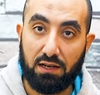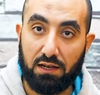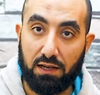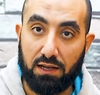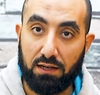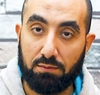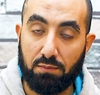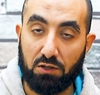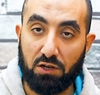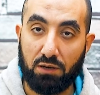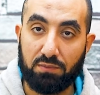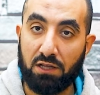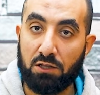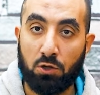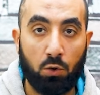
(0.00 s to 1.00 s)

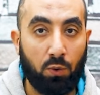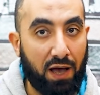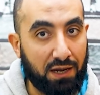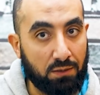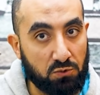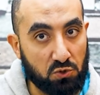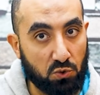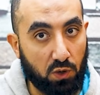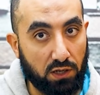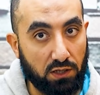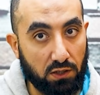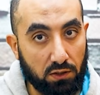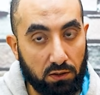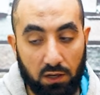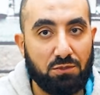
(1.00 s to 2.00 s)
المضرب ده ان هو حجمه
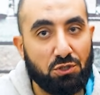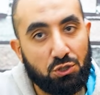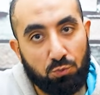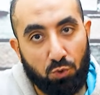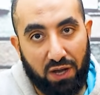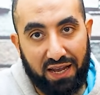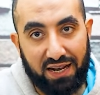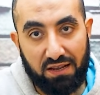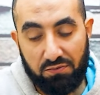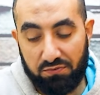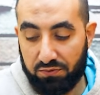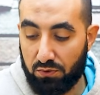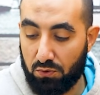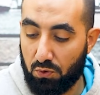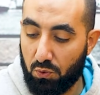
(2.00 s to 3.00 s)
صغير مش
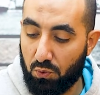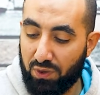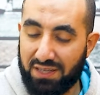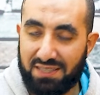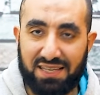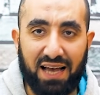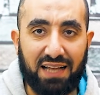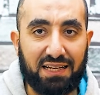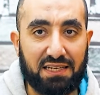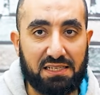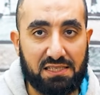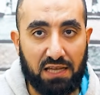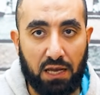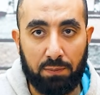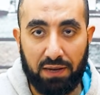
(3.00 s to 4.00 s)
مكلف وسهل
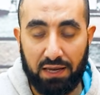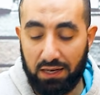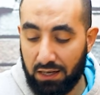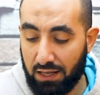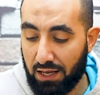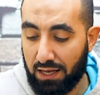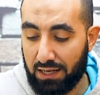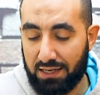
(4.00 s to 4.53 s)
الاستعمال